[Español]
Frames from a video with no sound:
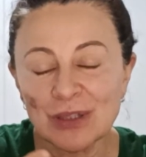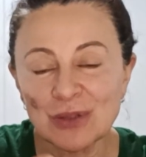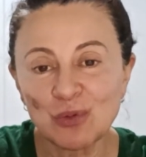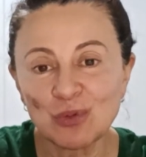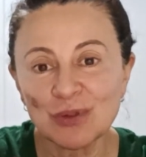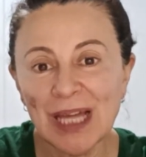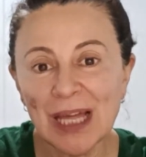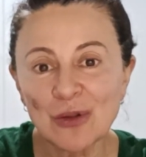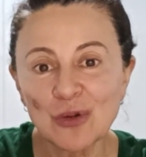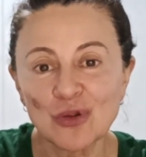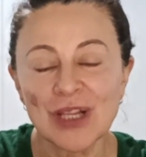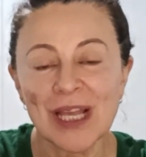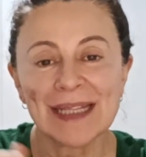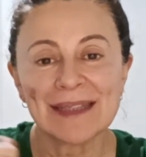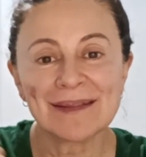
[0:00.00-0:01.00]

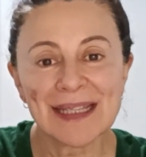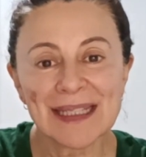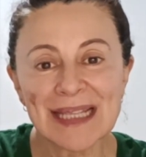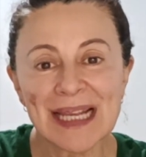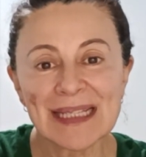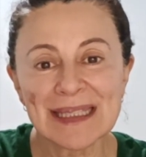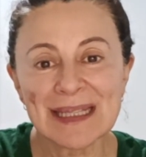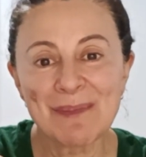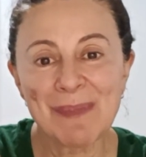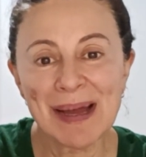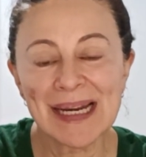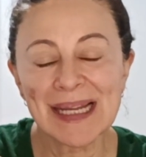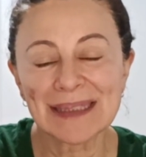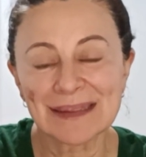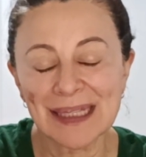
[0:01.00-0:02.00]
resultados de esa
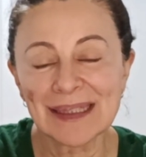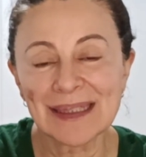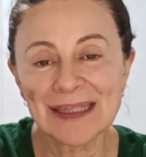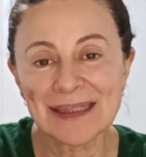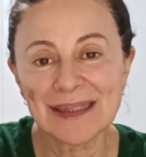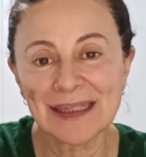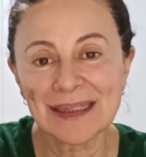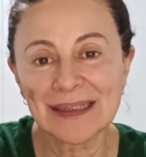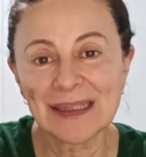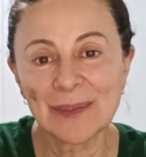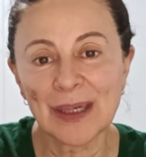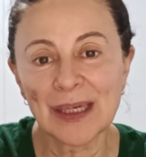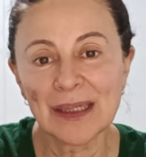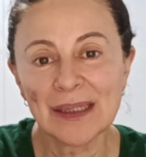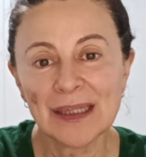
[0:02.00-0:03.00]
semana tan
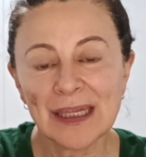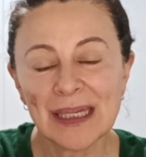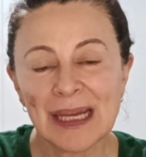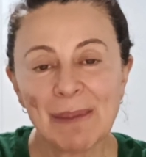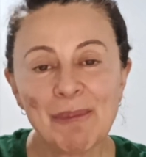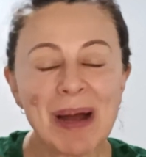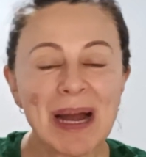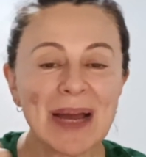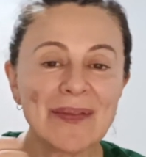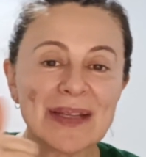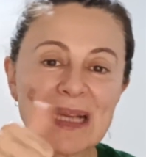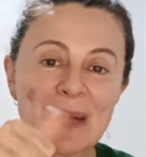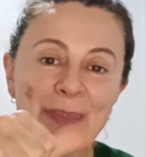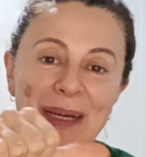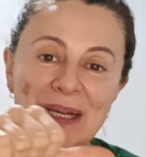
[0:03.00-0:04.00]
restrictiva van a
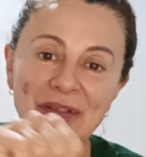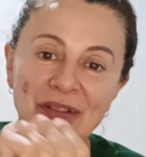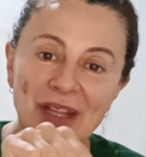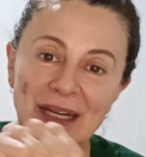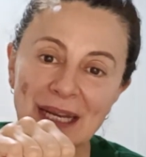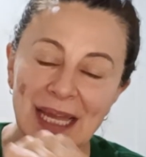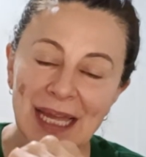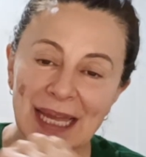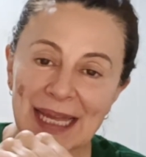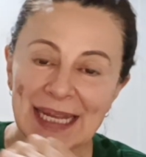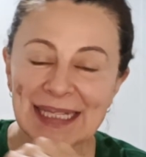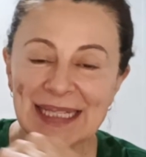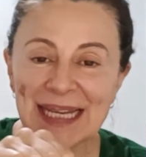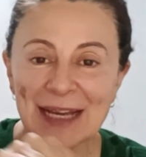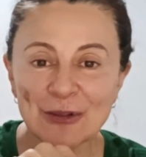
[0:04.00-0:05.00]
desaparecer
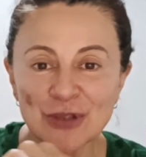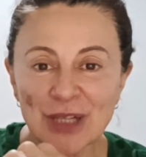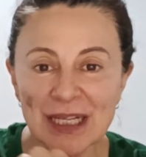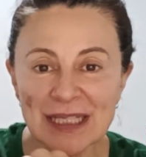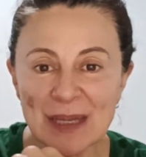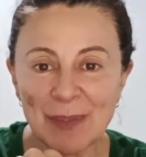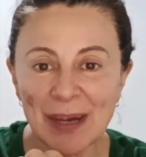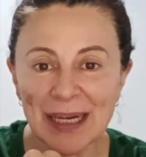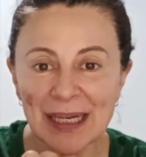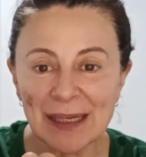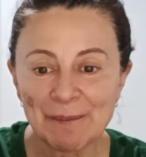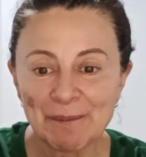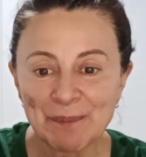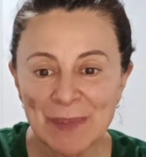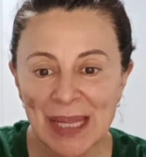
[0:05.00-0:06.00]
en la otra
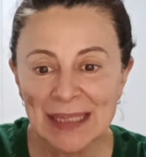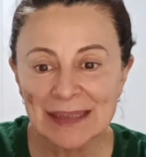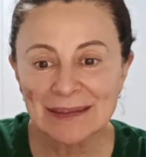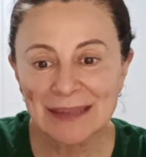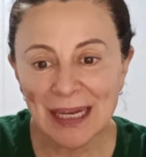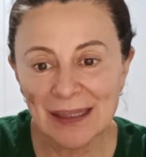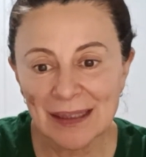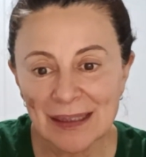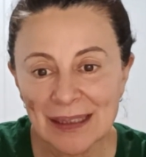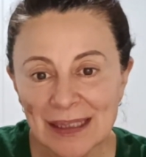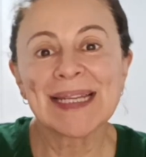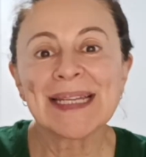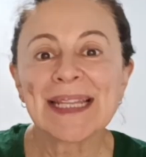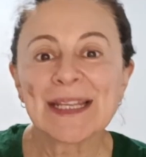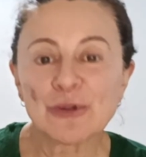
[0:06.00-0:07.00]
semana tan
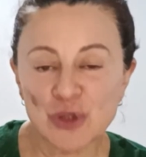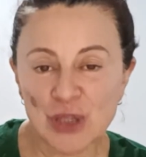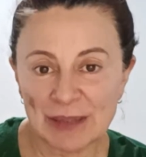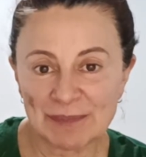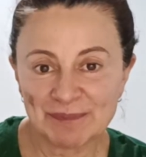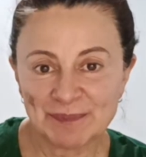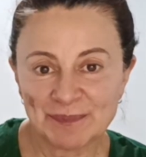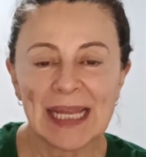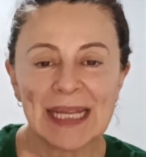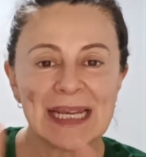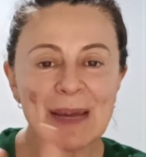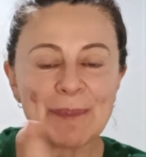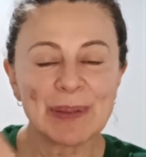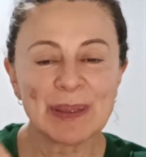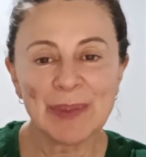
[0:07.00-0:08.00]
generosa. En
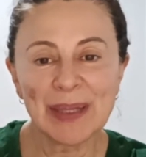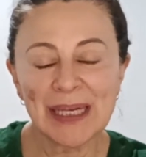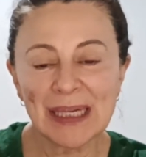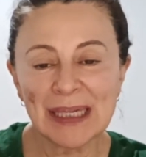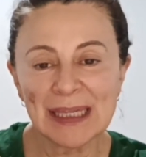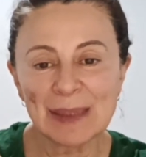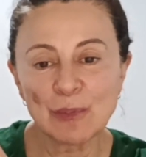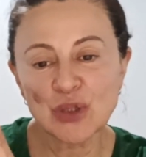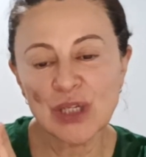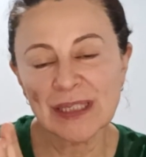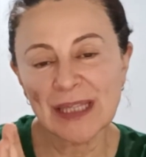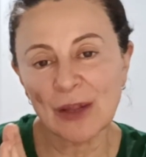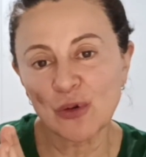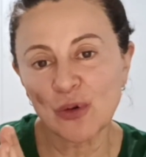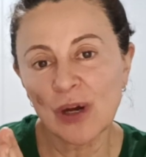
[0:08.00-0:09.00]
la primera hemos
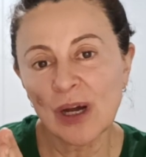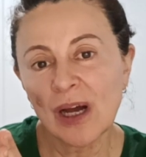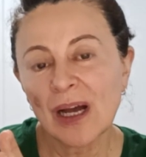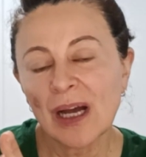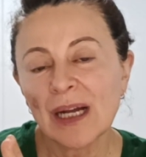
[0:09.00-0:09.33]
estado